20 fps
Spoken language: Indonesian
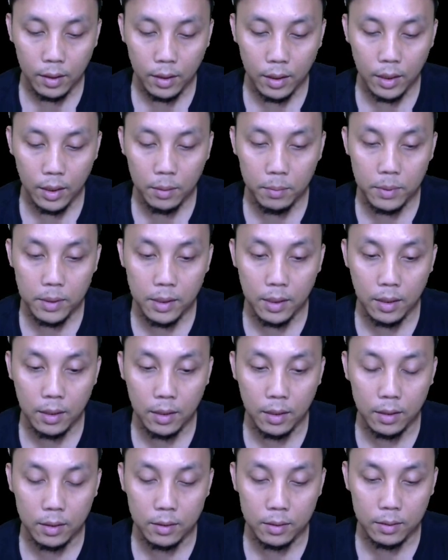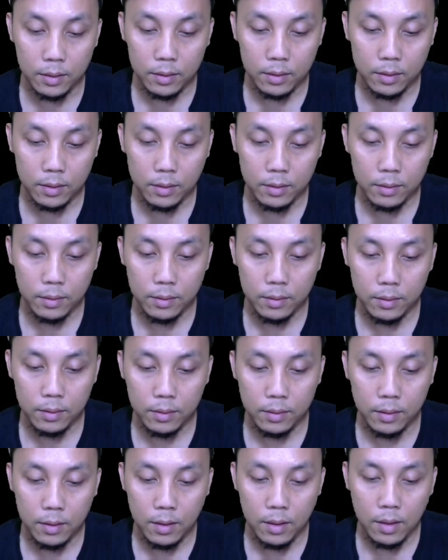ini misalkan
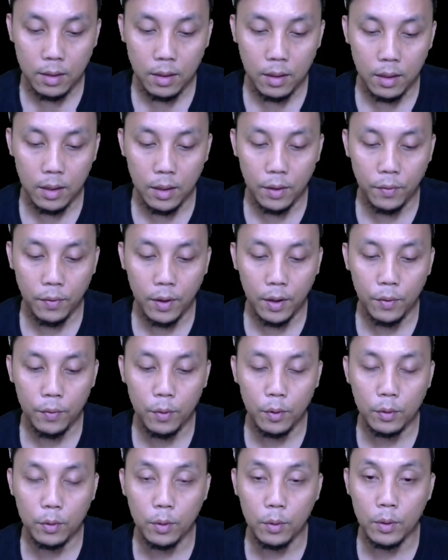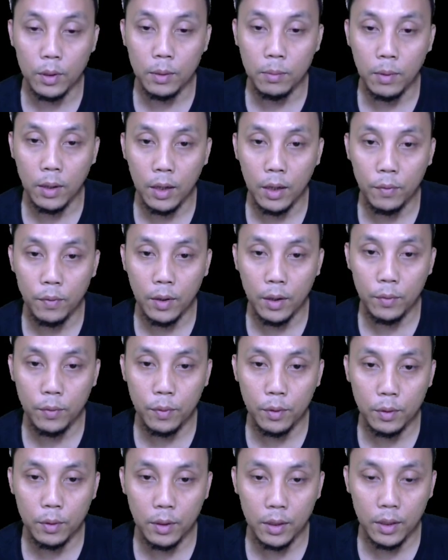ada file foto, di mana file
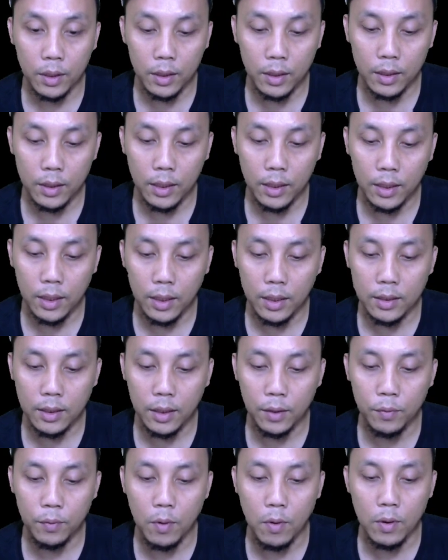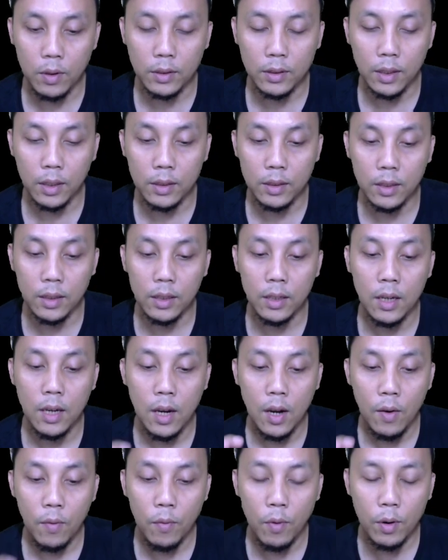foto ini tinggal saya forward aja,
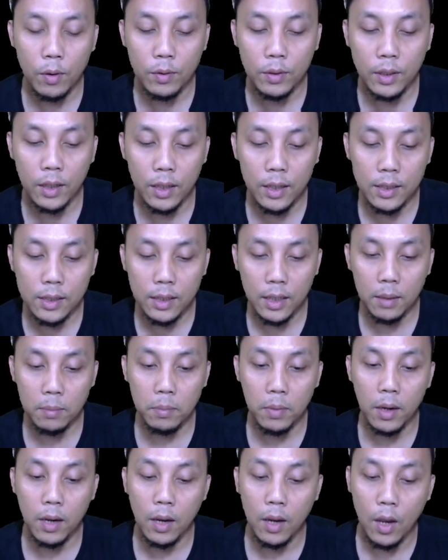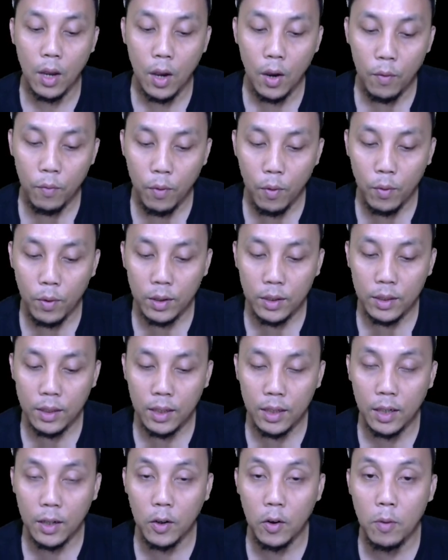forwardnya ke siapa? Forwardnya
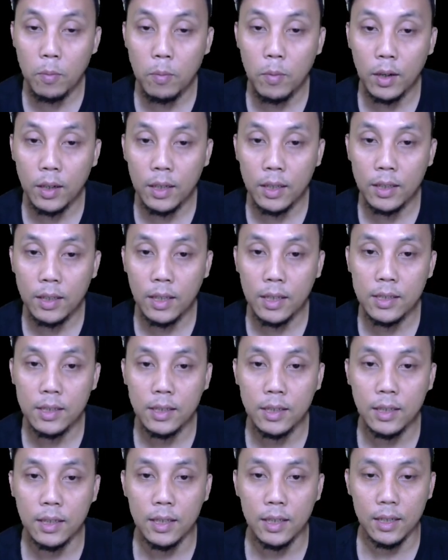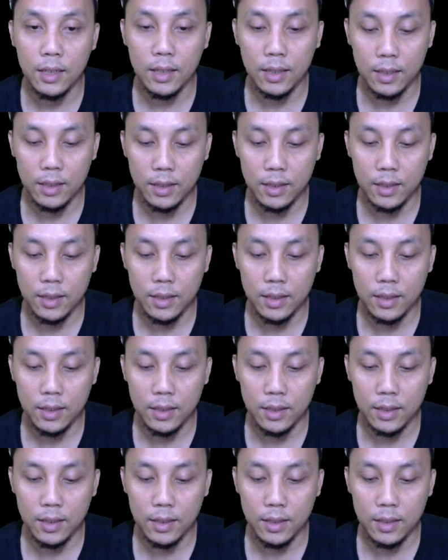ke nomor kita sendiri.